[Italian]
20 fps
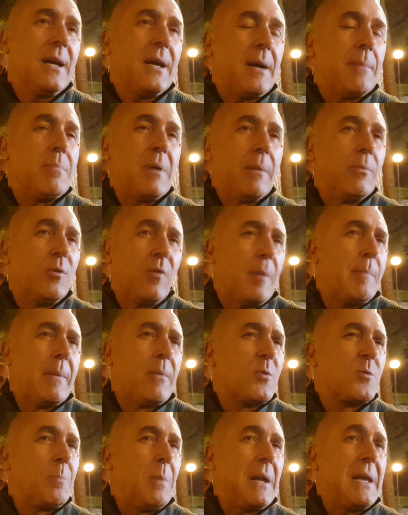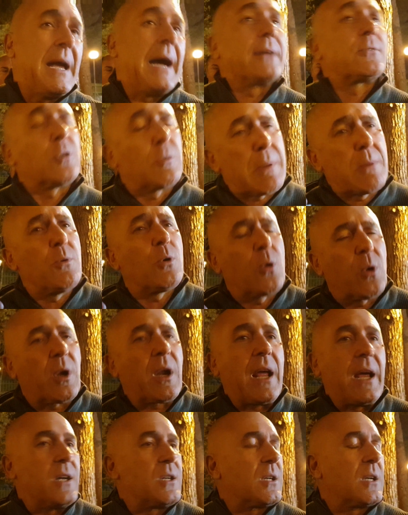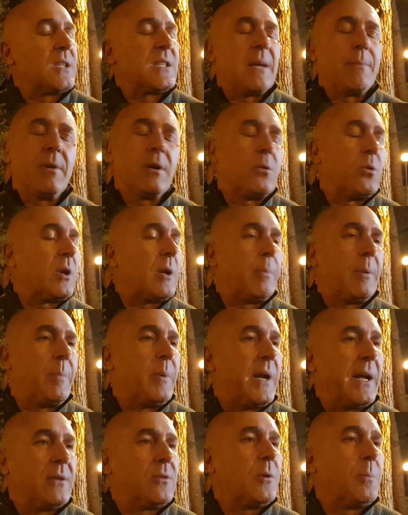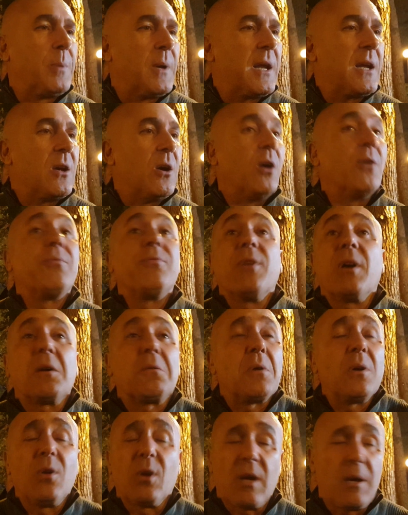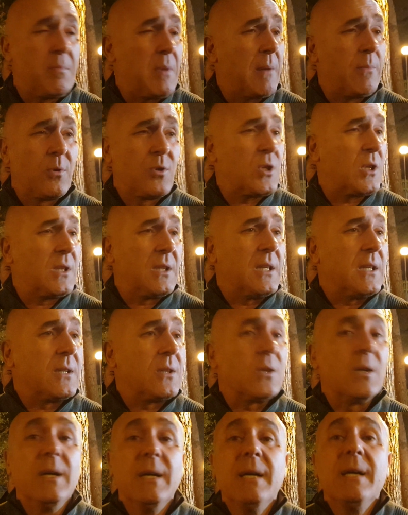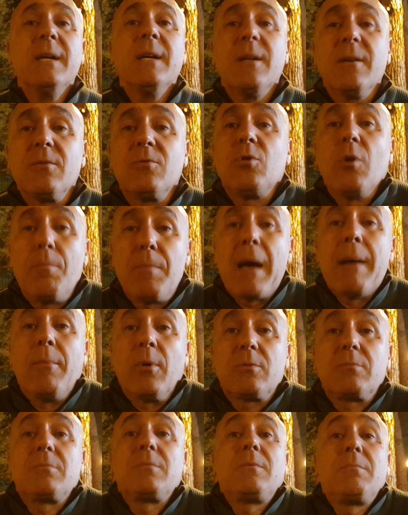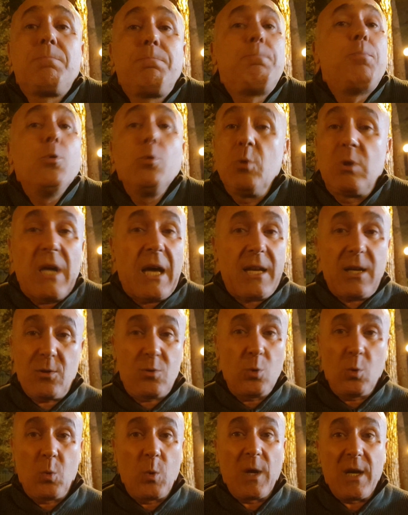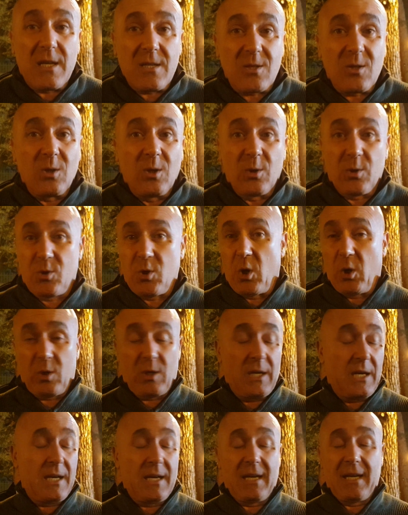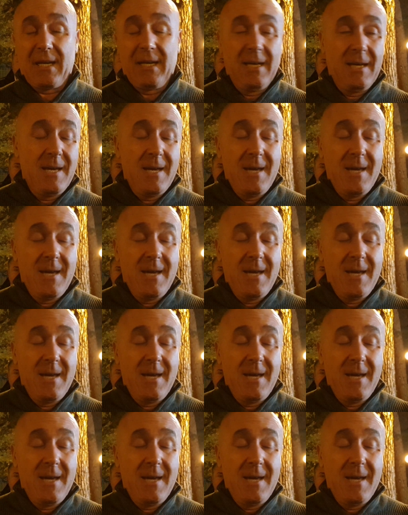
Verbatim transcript: abbiamo, dove abbiamo sbagliato. Dobbiamo correggere, stiamo ancora preparando i playoff, è quello che abbiamo già detto. Dobbiamo puntare su questo, lo so che